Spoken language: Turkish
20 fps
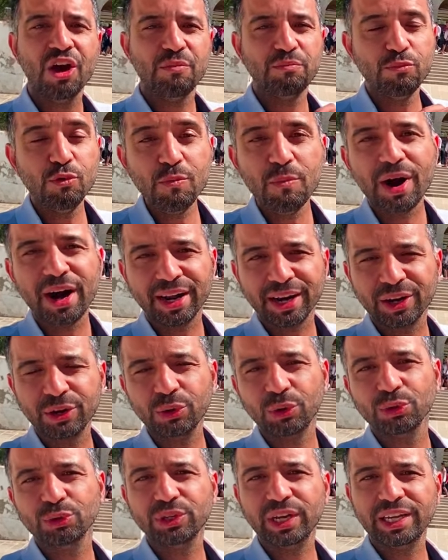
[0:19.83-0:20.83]
bu mağaranın
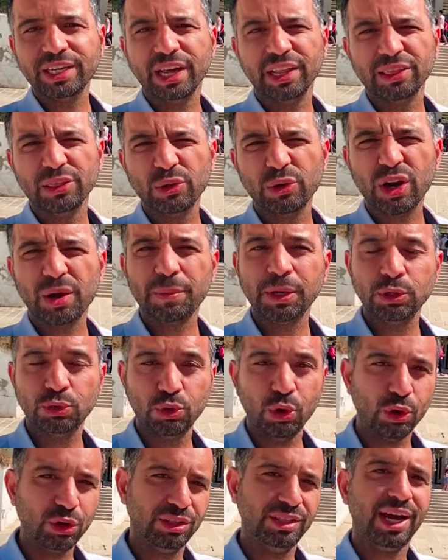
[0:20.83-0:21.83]
olduğuna inanılıyor ama
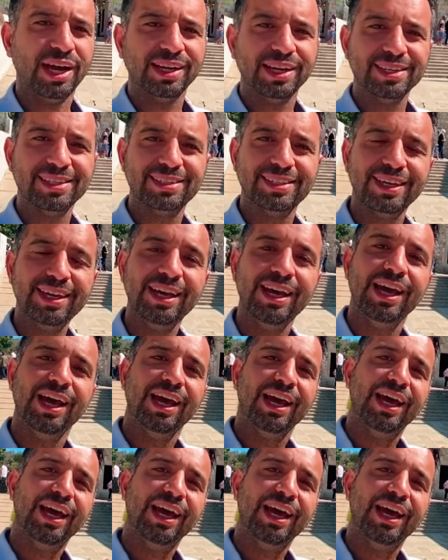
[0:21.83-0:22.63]
4 tanesi